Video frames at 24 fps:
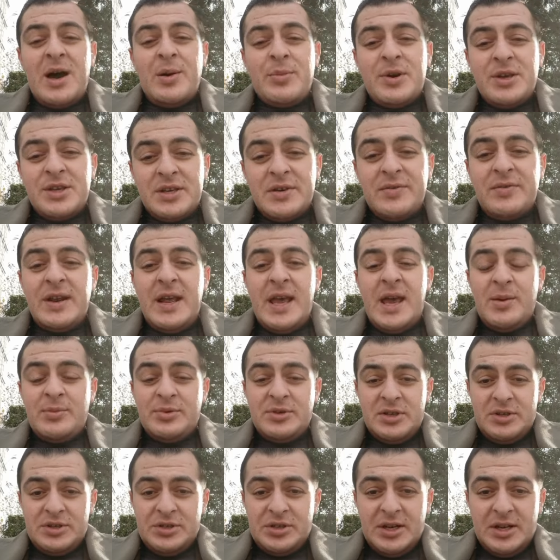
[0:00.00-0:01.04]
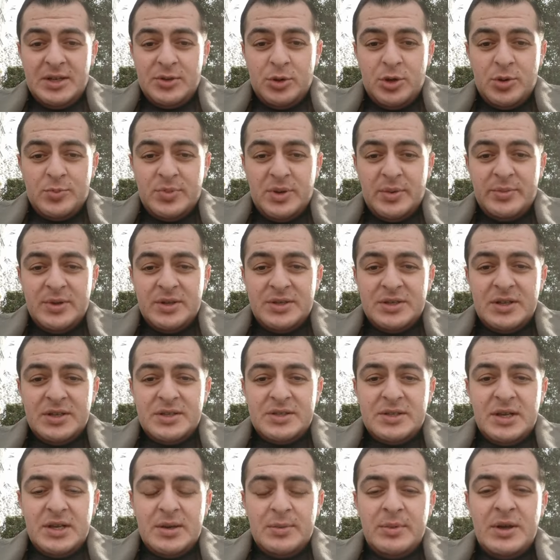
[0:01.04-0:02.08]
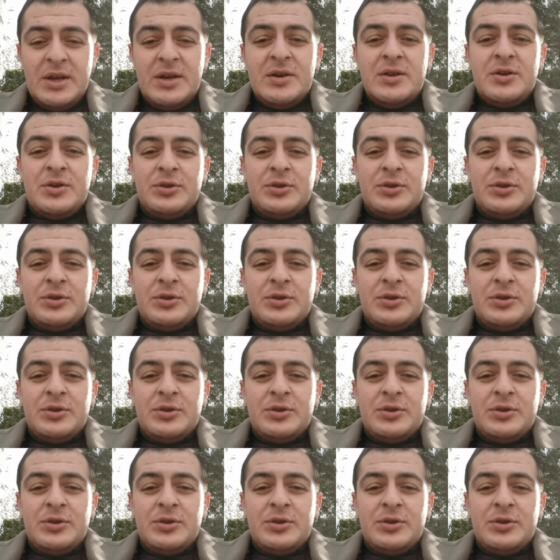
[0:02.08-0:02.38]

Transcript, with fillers: а мы являемся страной-победителем,